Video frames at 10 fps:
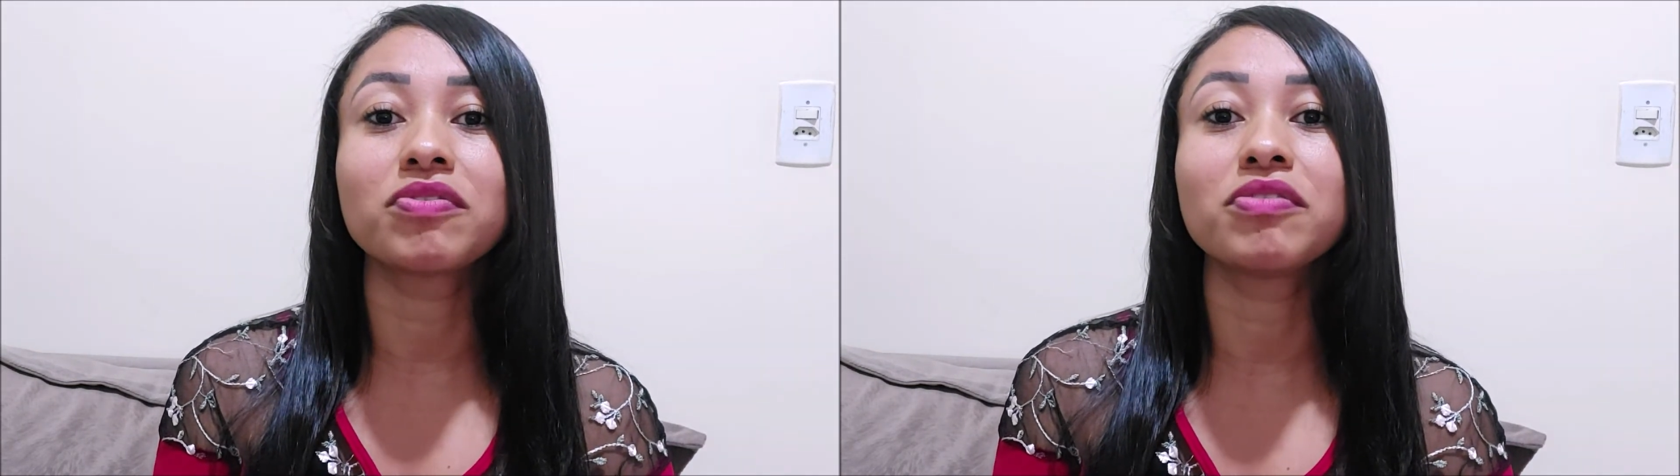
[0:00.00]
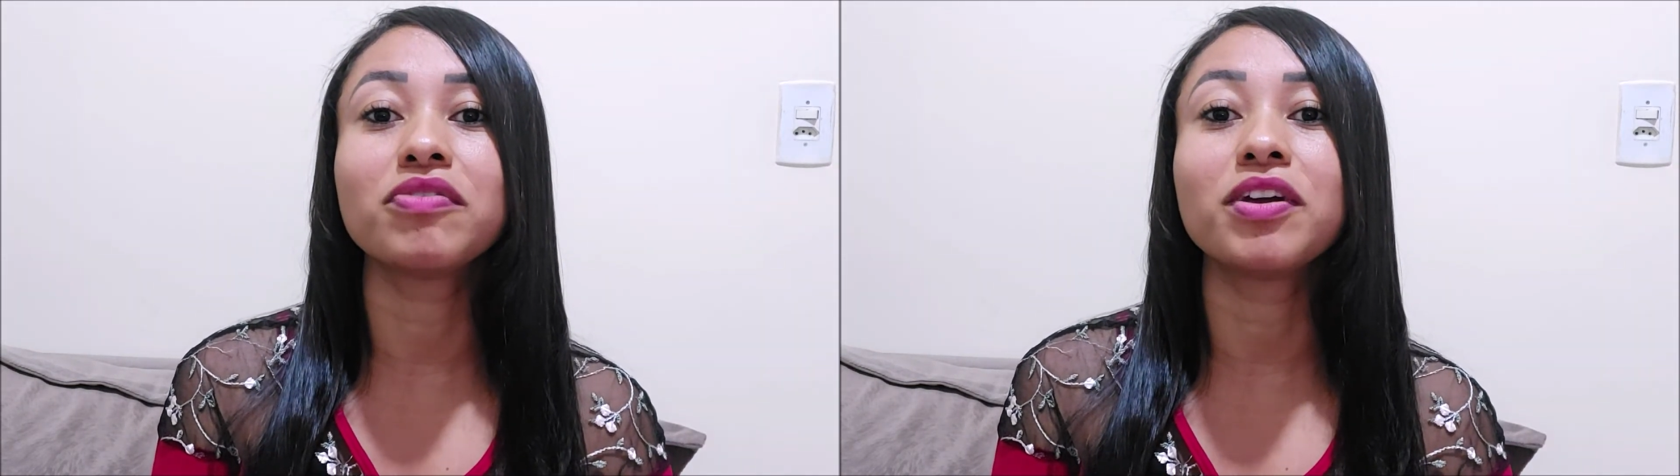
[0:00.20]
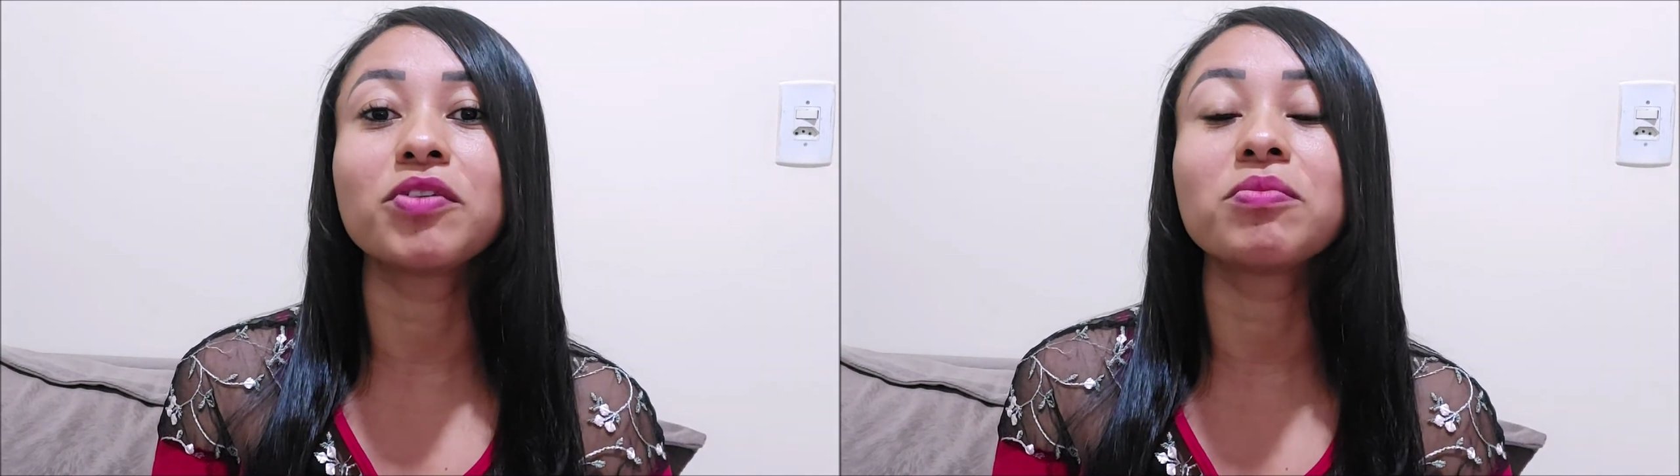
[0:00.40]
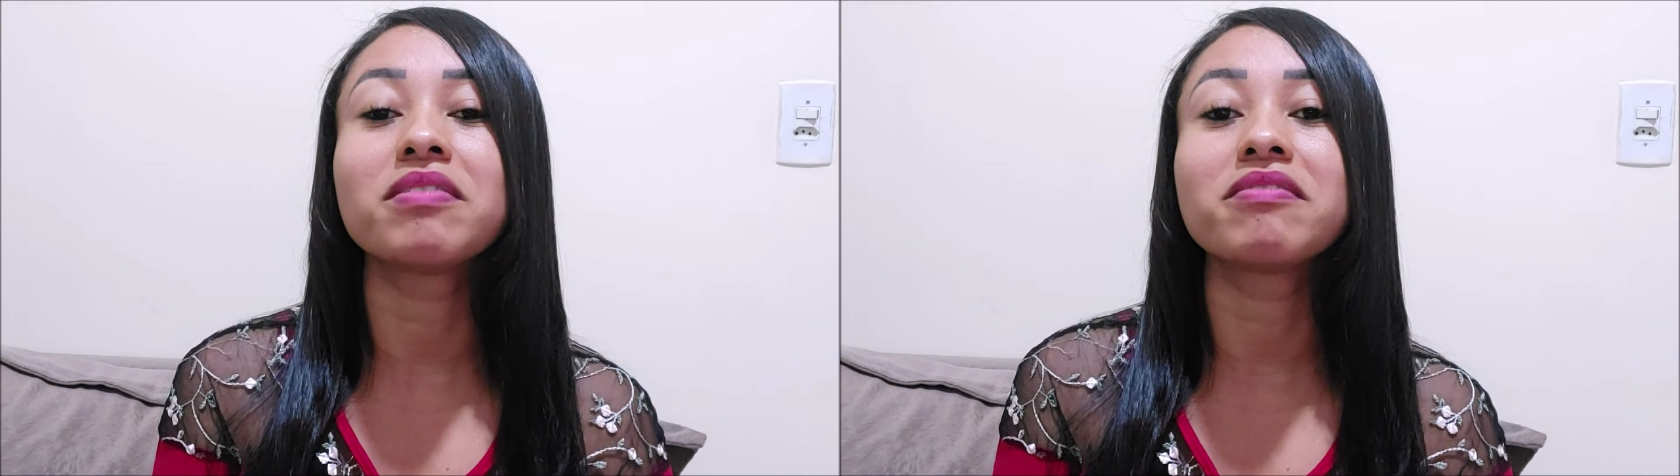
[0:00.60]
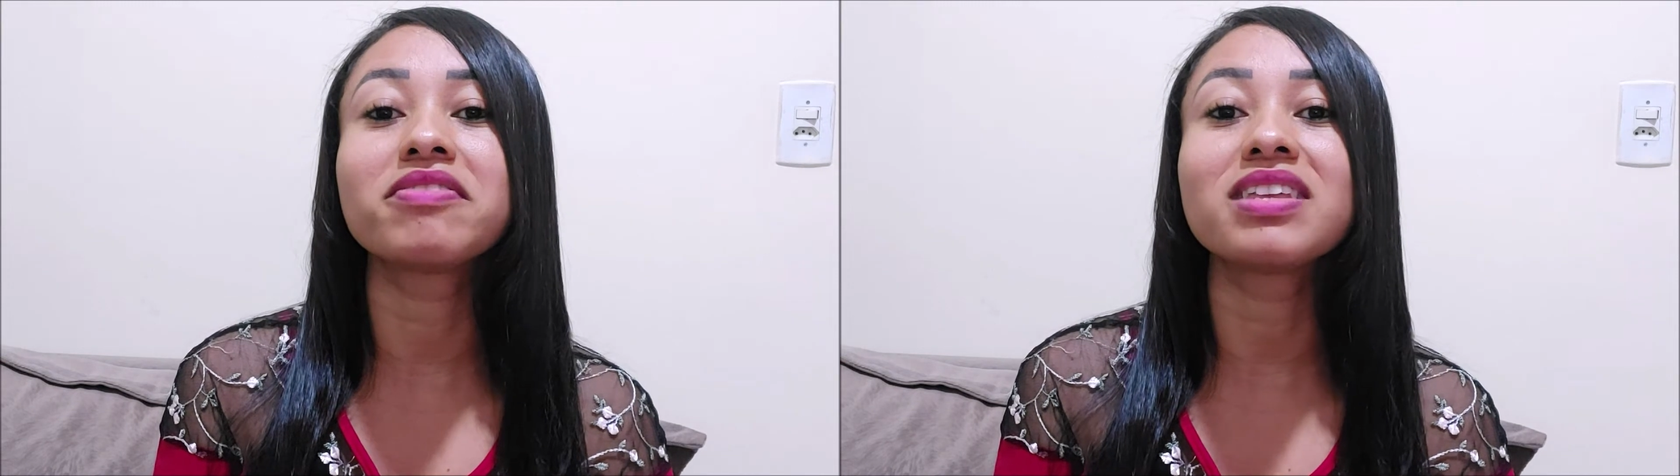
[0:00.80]
viver
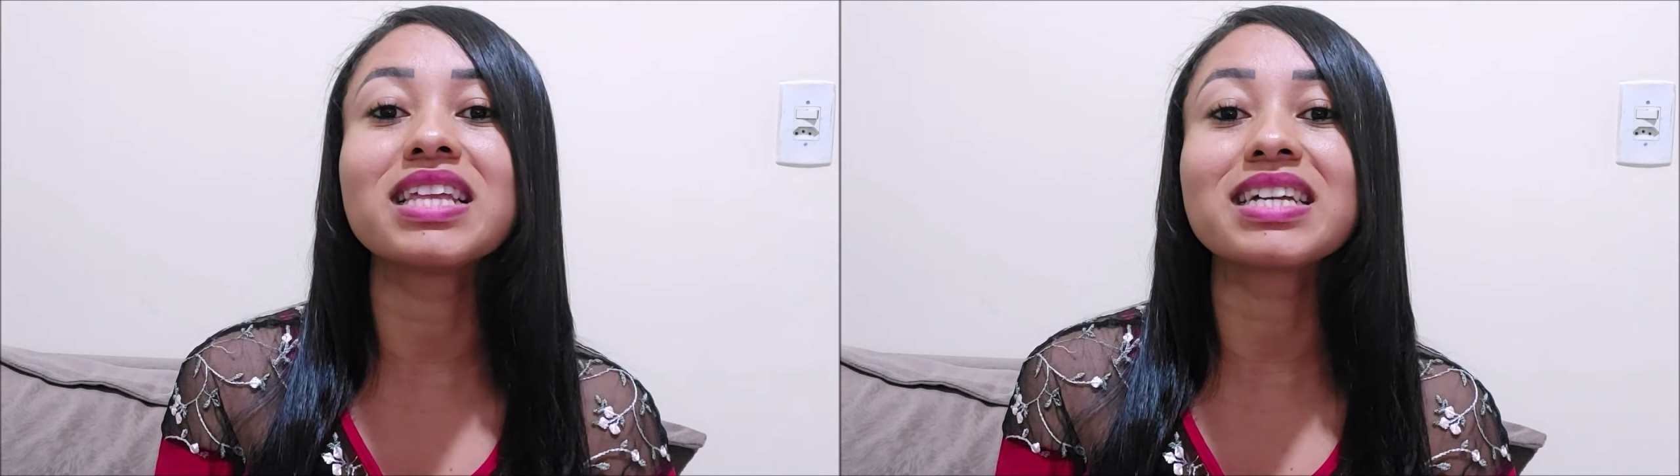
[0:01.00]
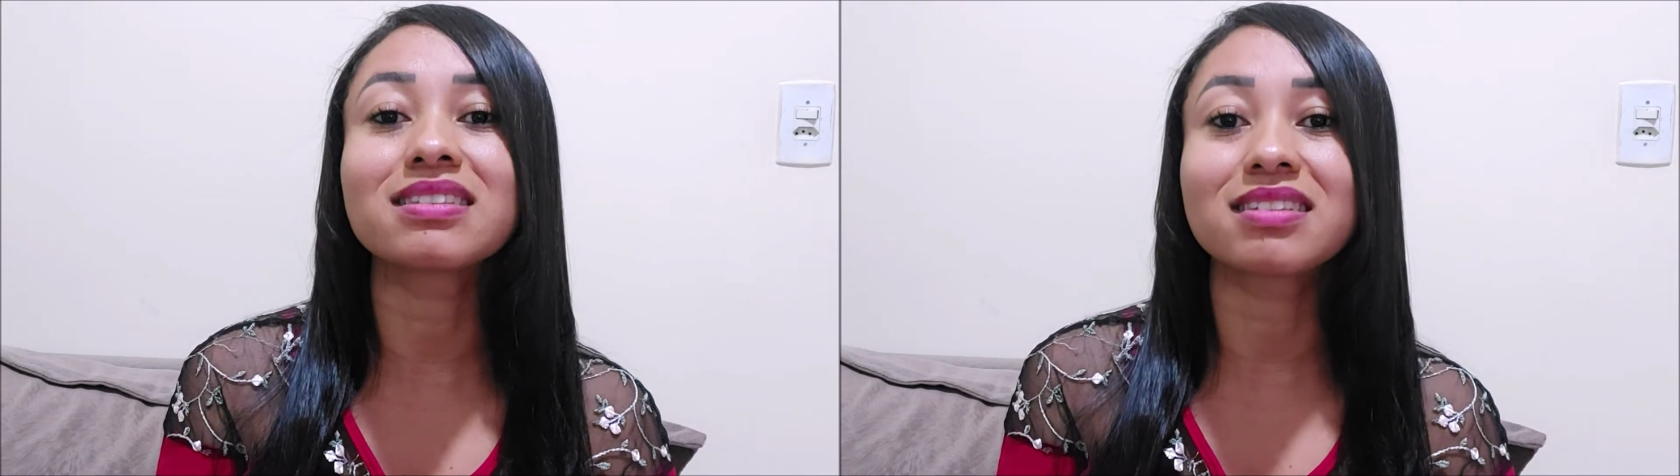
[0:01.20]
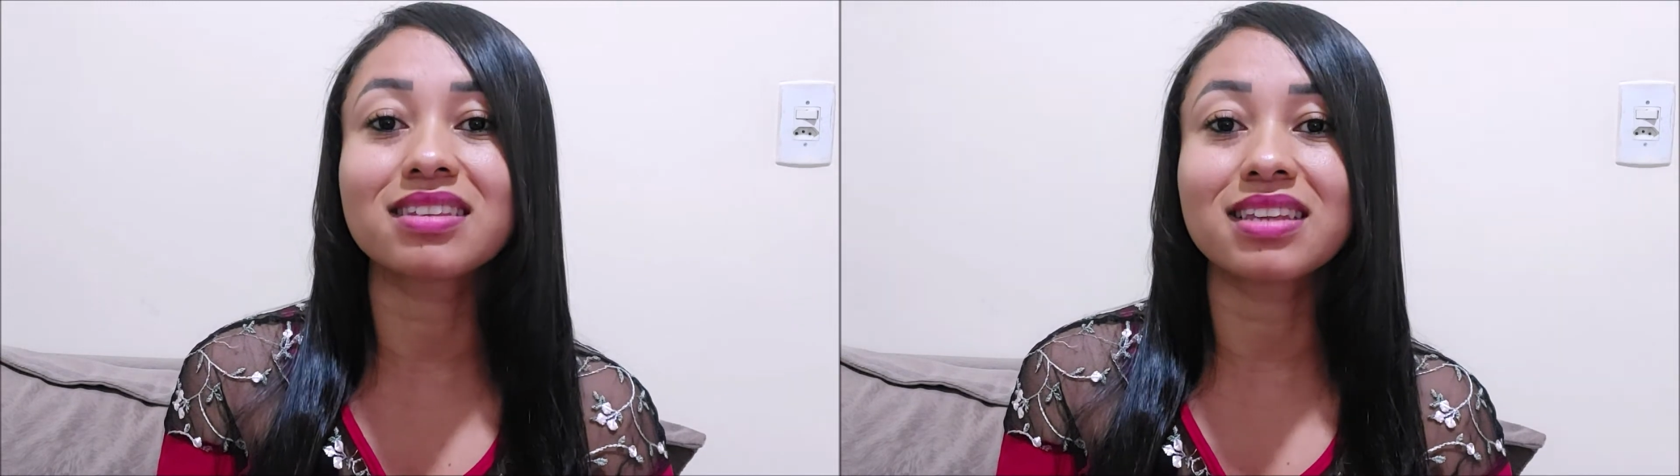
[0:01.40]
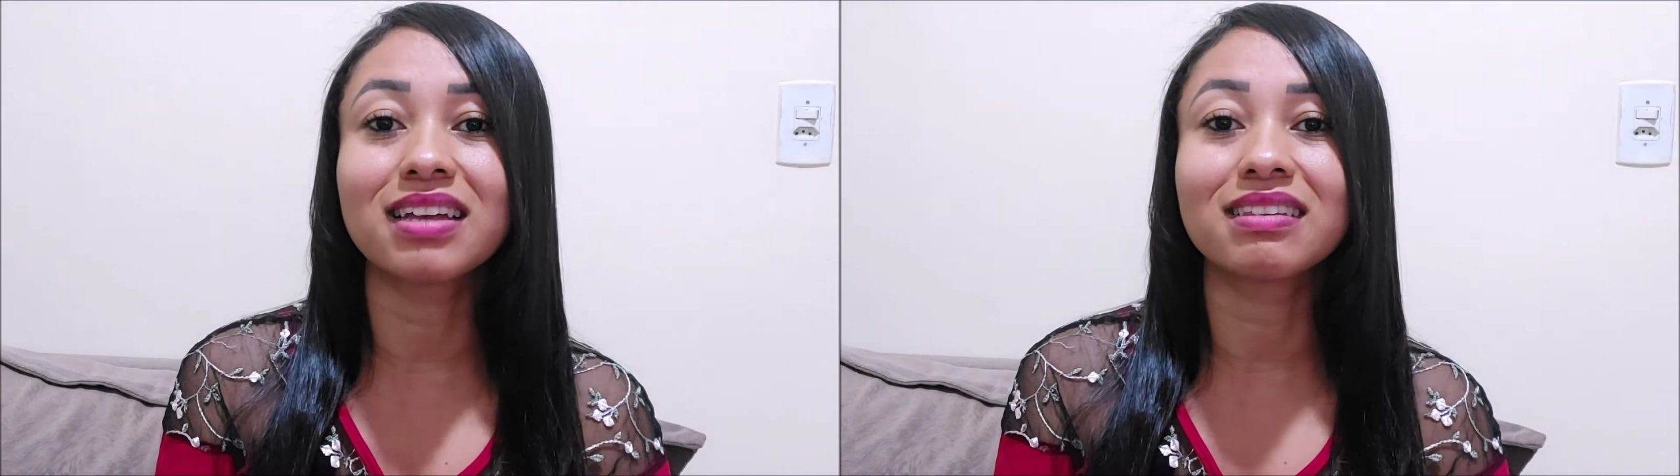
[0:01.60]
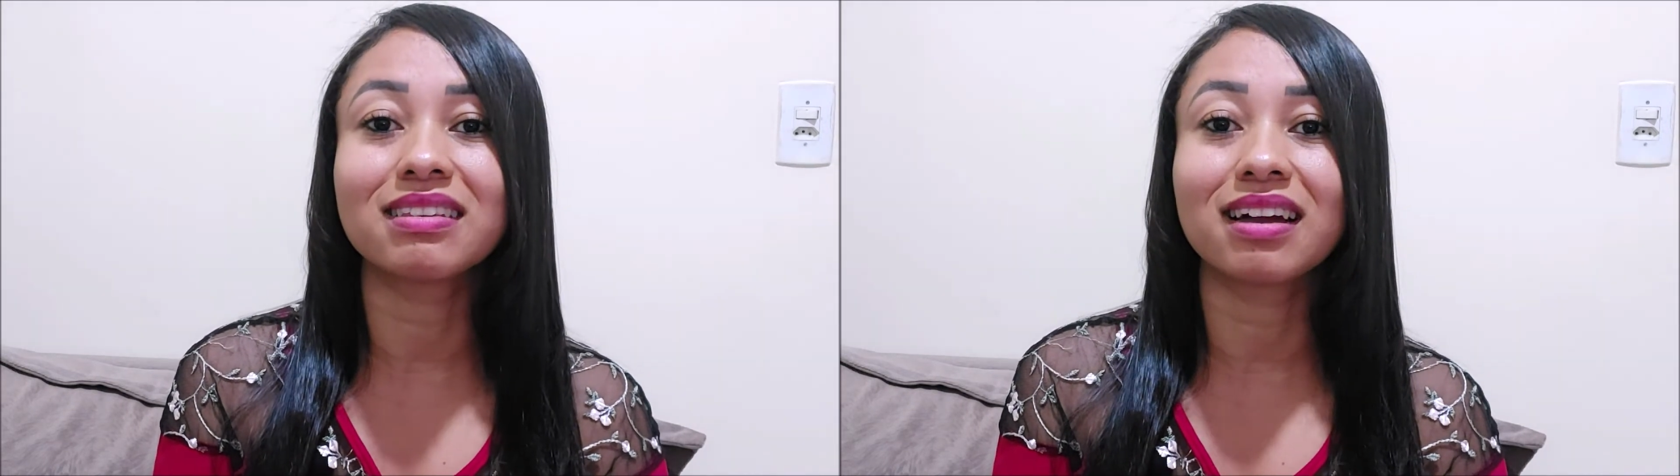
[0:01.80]
uma vida
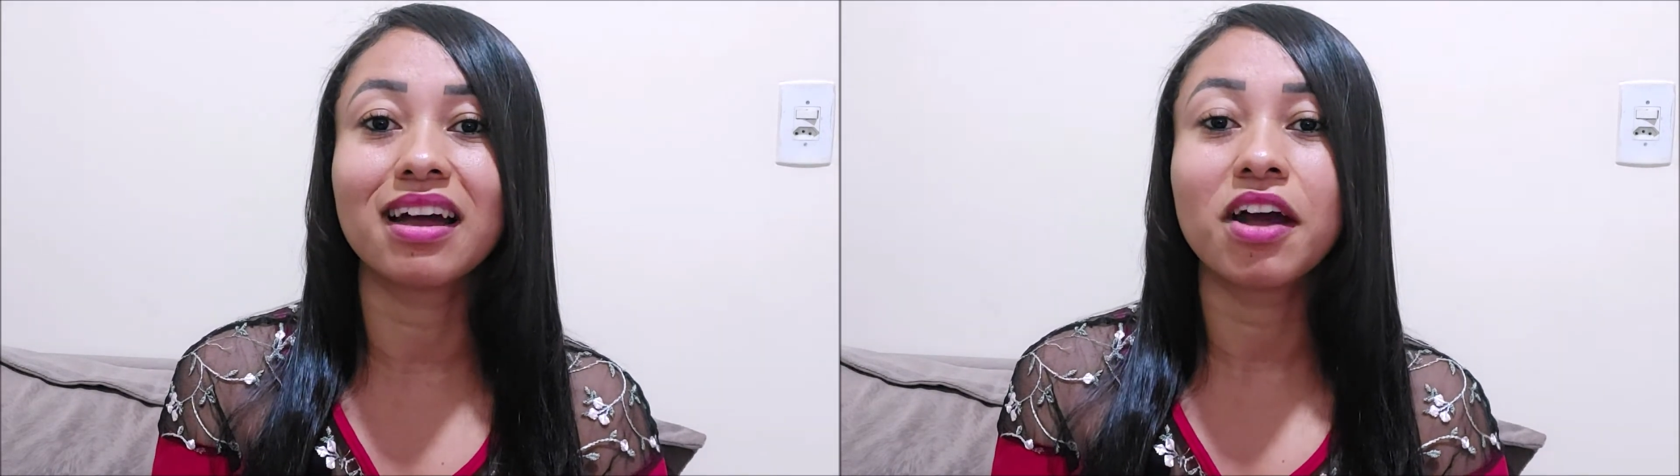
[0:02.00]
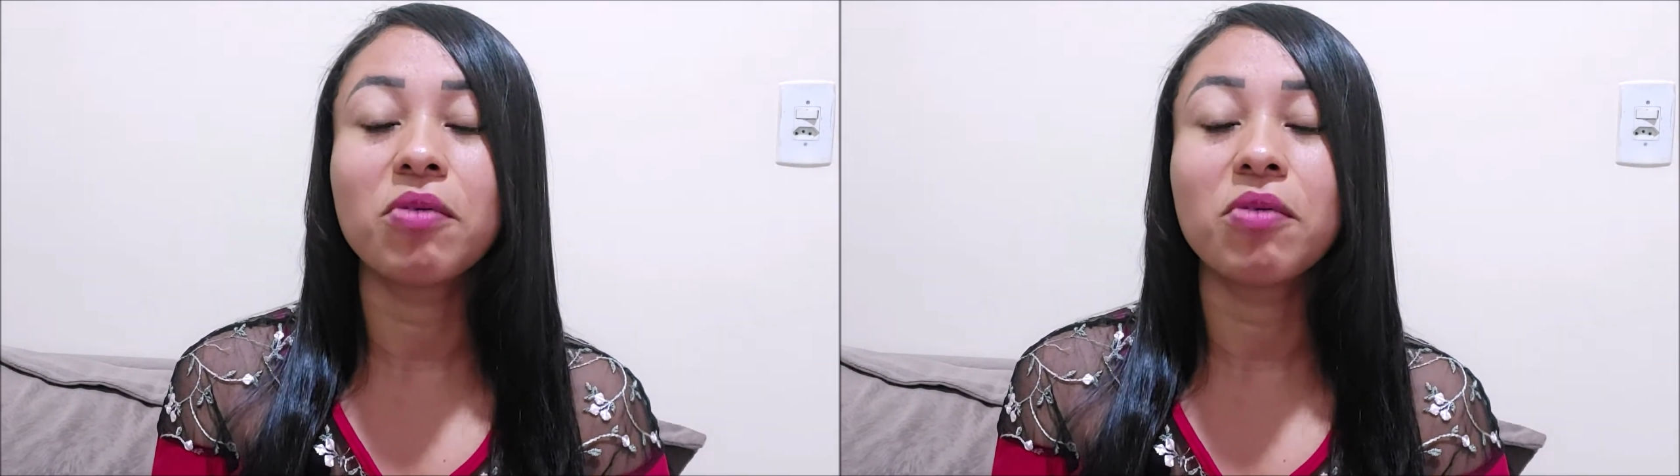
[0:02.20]
santa,